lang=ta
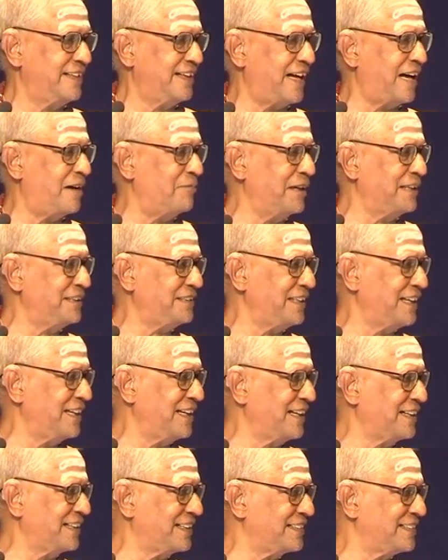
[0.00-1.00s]
அமைத்து
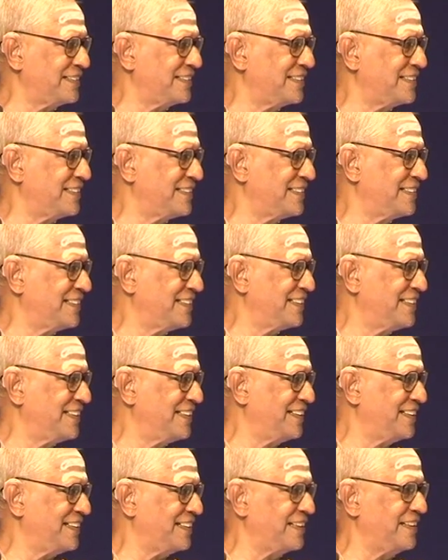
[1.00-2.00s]
எனக்கு
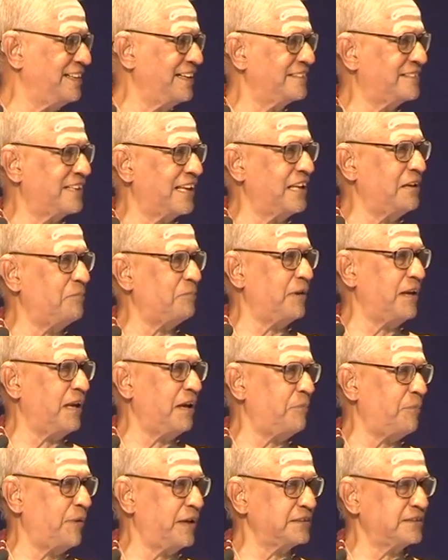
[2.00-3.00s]
இந்த தலைப்பிலே
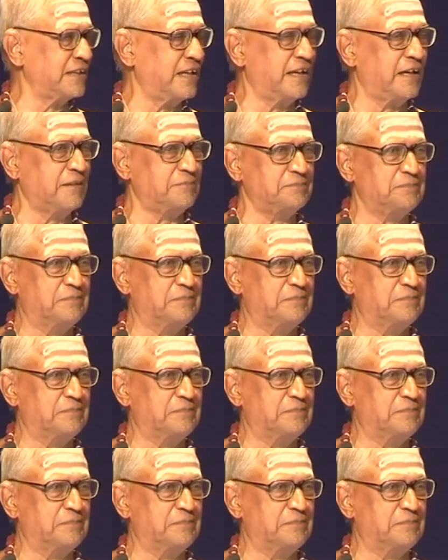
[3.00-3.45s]
பேசலாம்